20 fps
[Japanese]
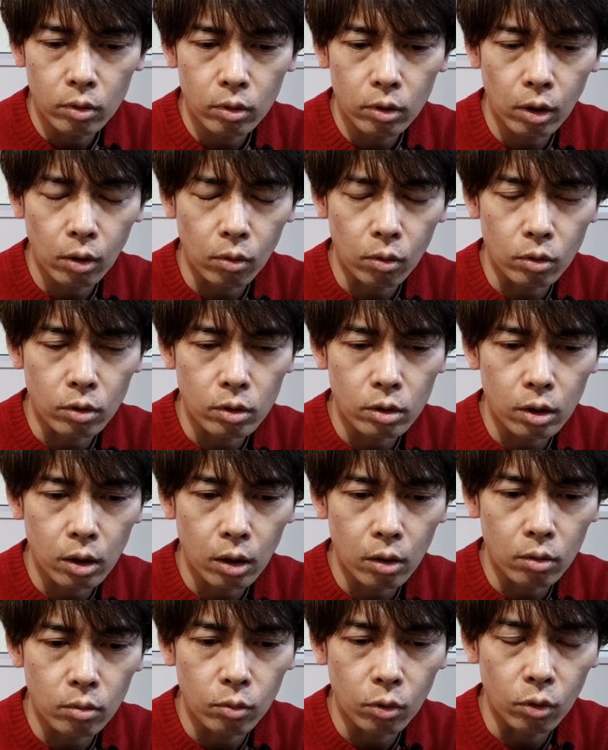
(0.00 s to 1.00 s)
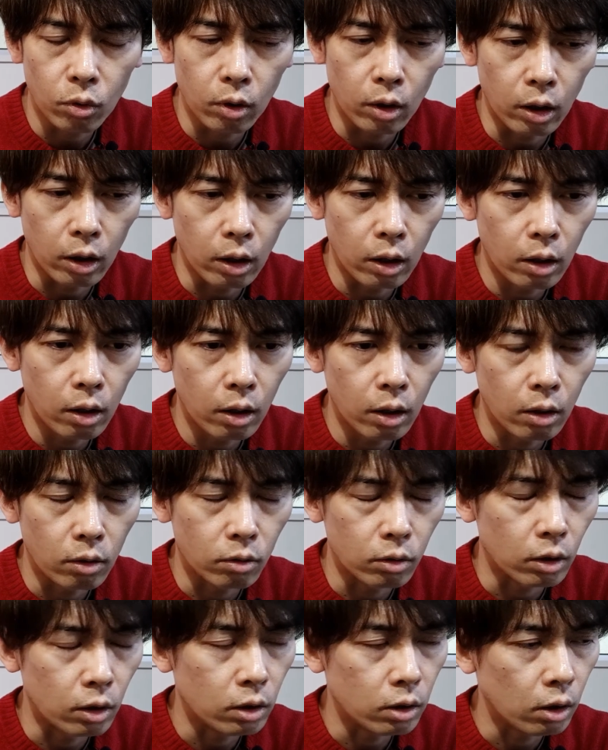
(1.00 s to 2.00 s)
結構使うものがある
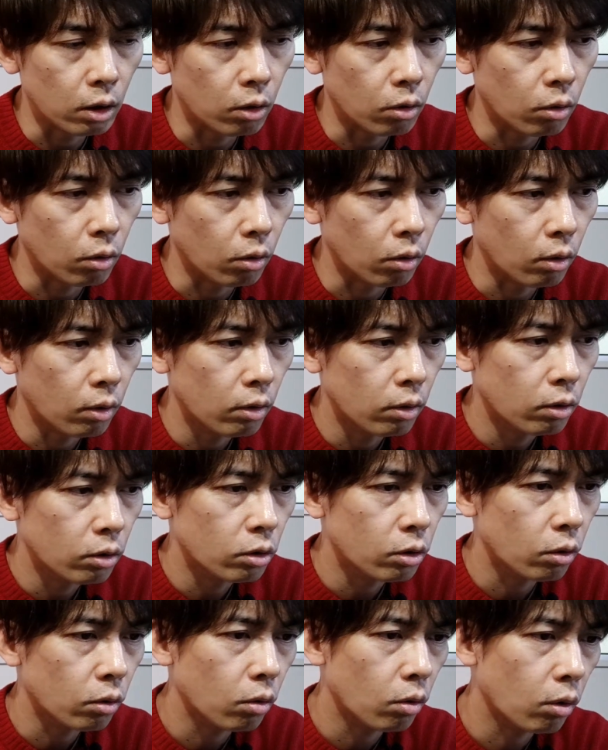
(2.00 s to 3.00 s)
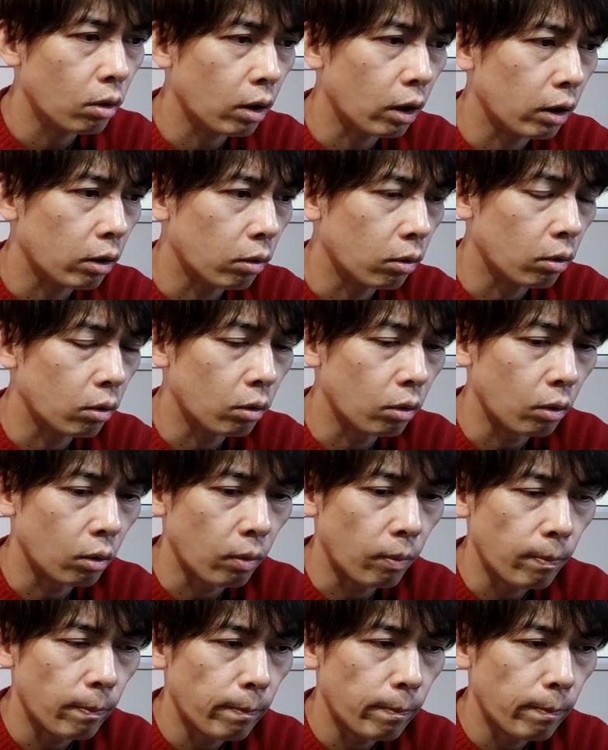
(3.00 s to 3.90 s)
んですけどちょっと今回のこの、